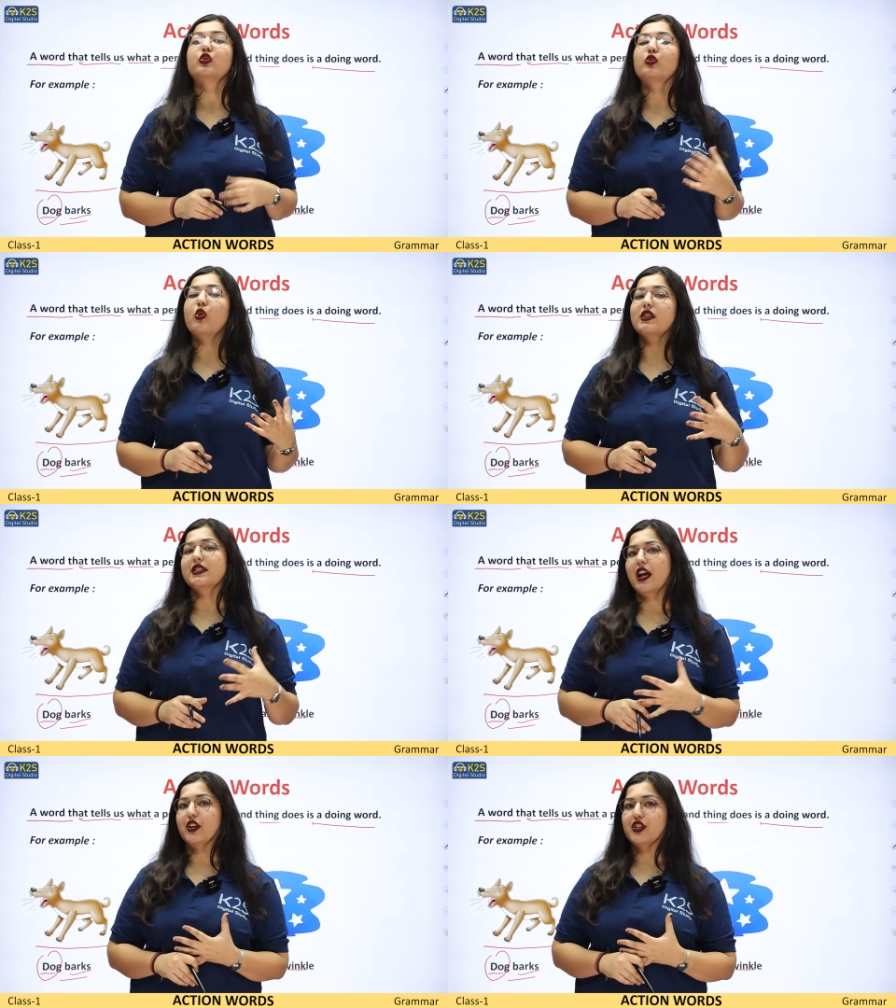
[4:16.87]
तो
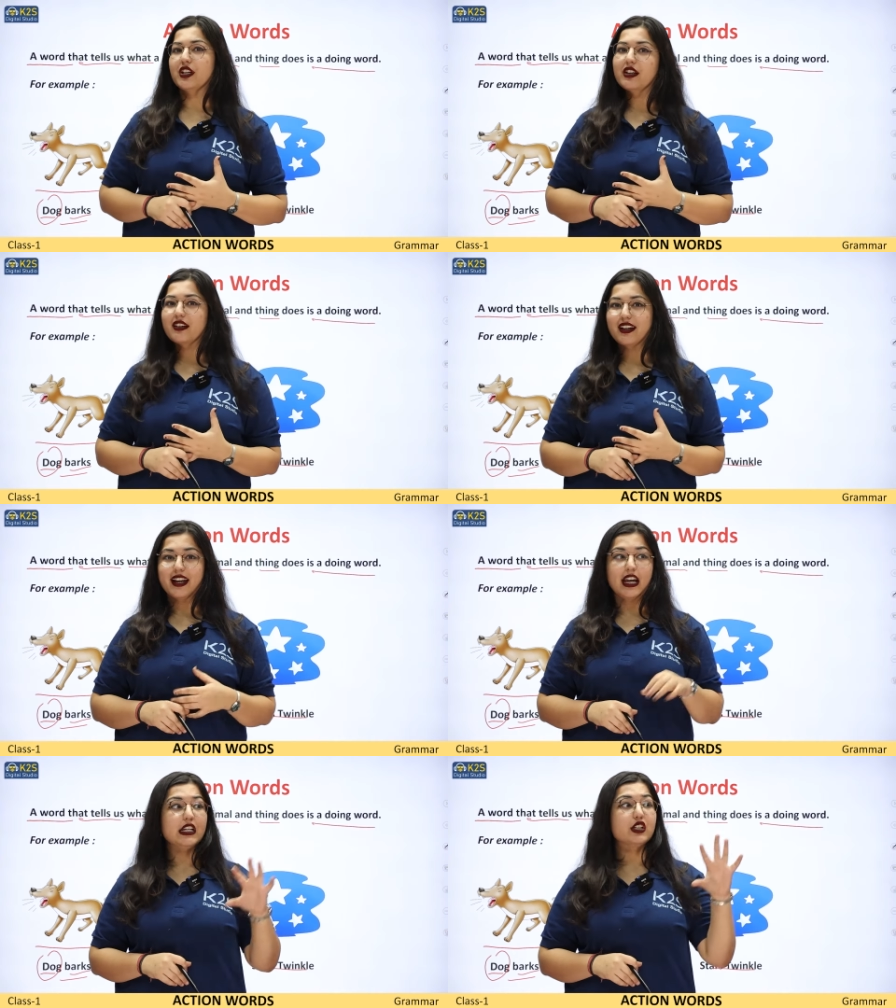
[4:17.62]
कौन सा एक्शन कर
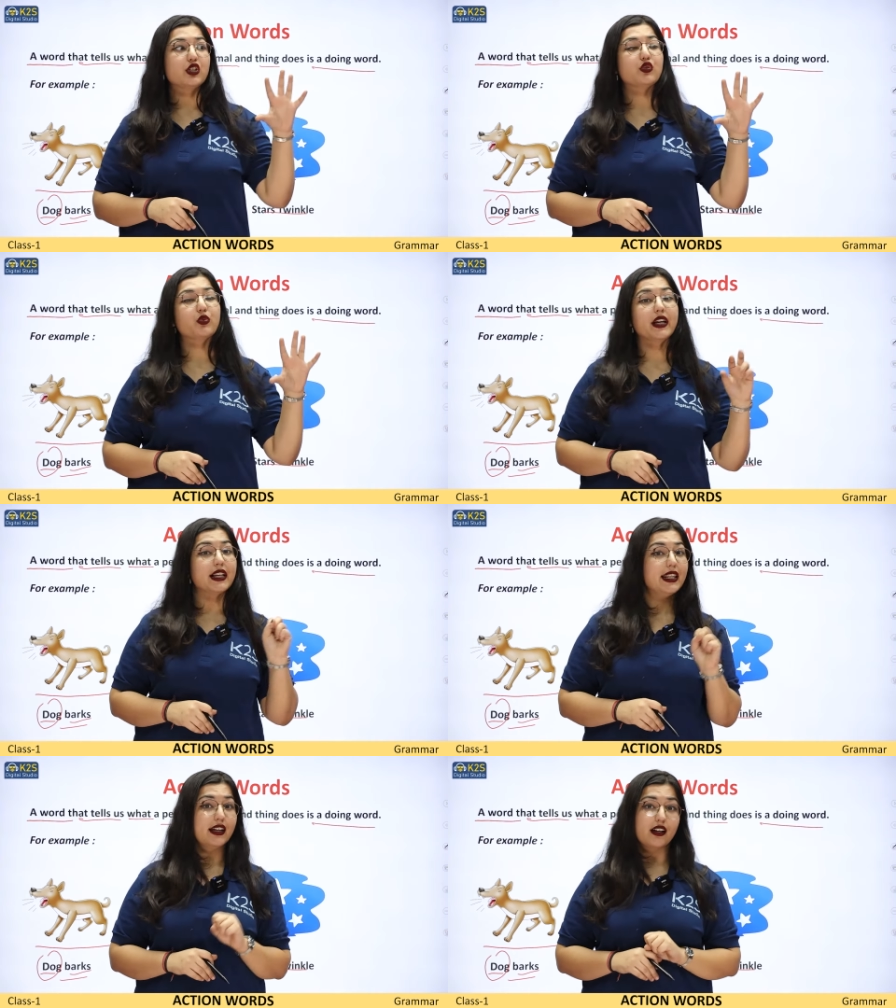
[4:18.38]
रहे हैं
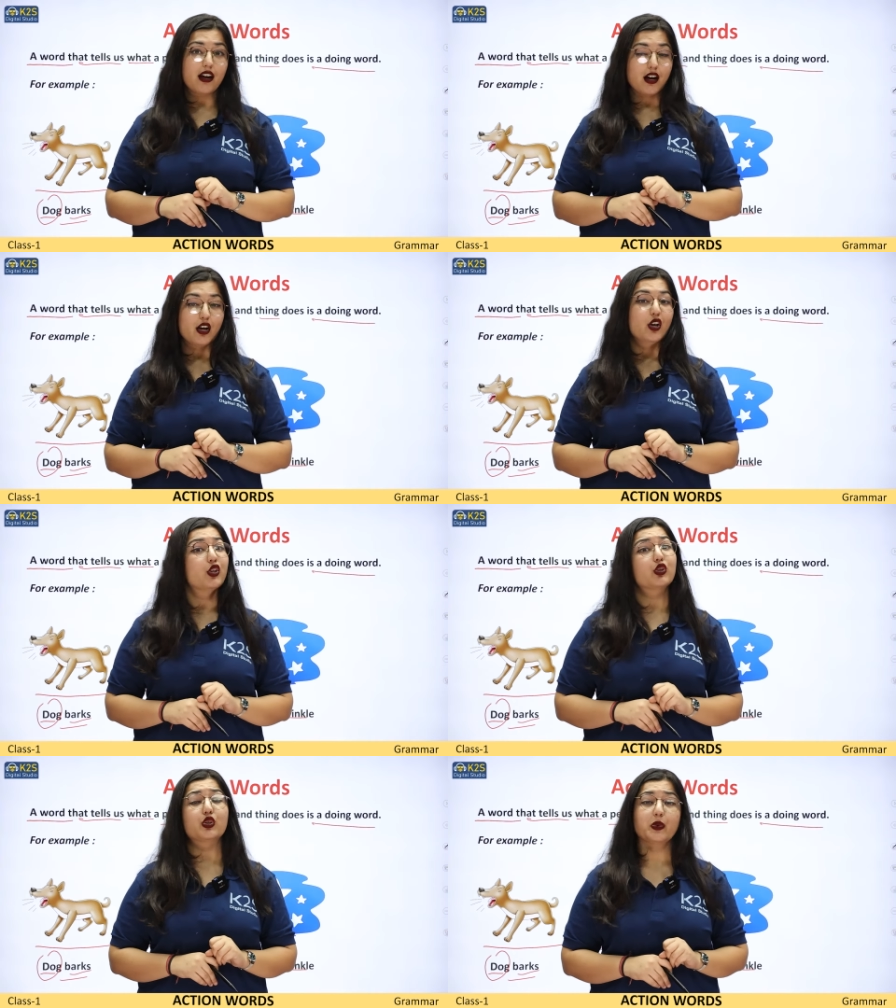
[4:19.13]
ट्विंकलिंग का
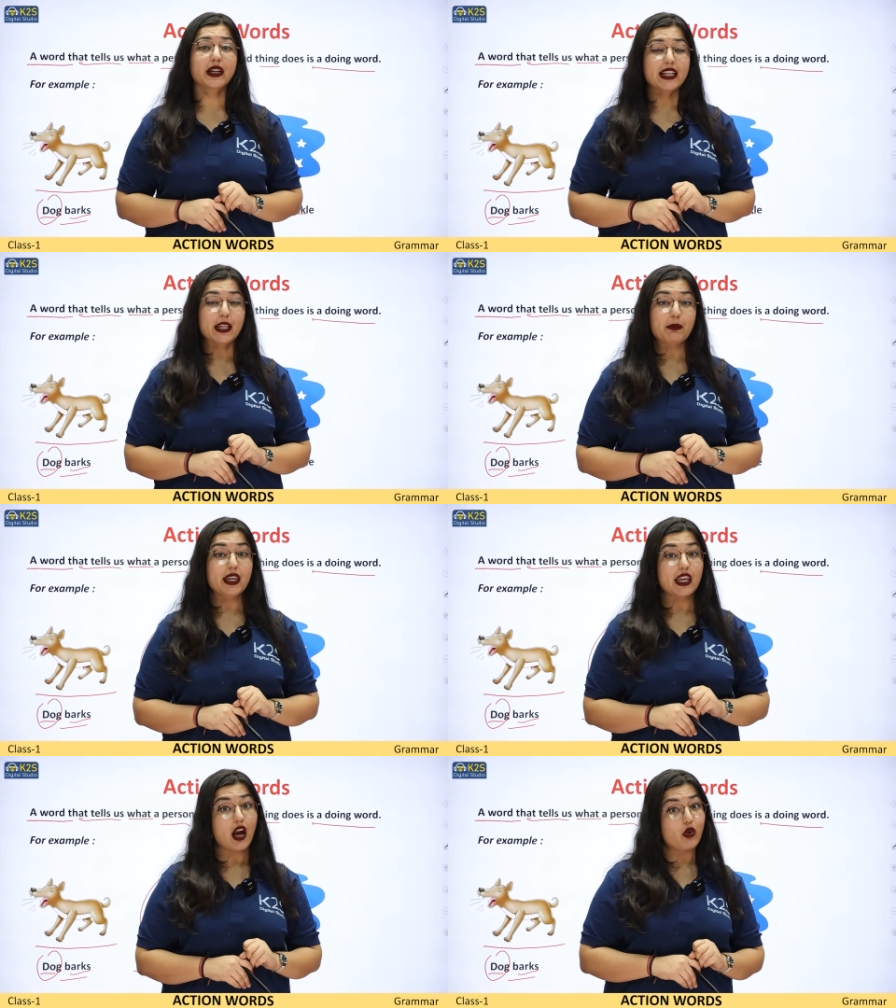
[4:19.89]
तो ट्विंकलिंग
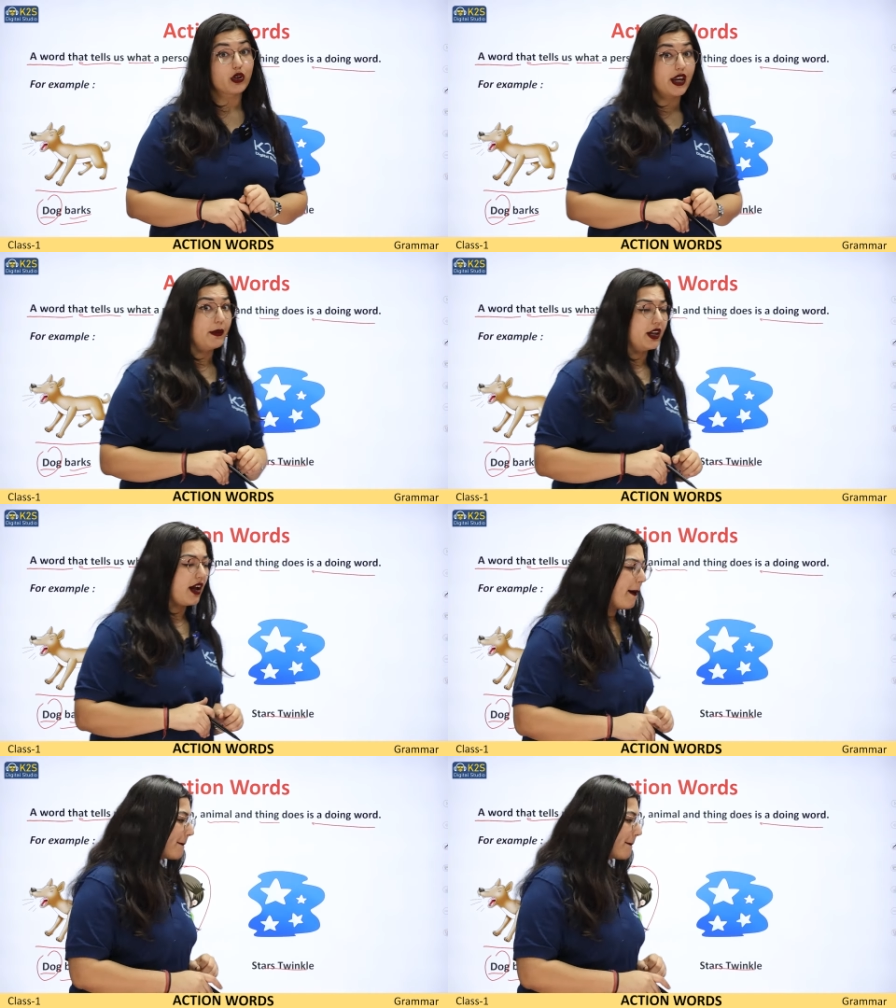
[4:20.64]
भी क्या हो गया मेरा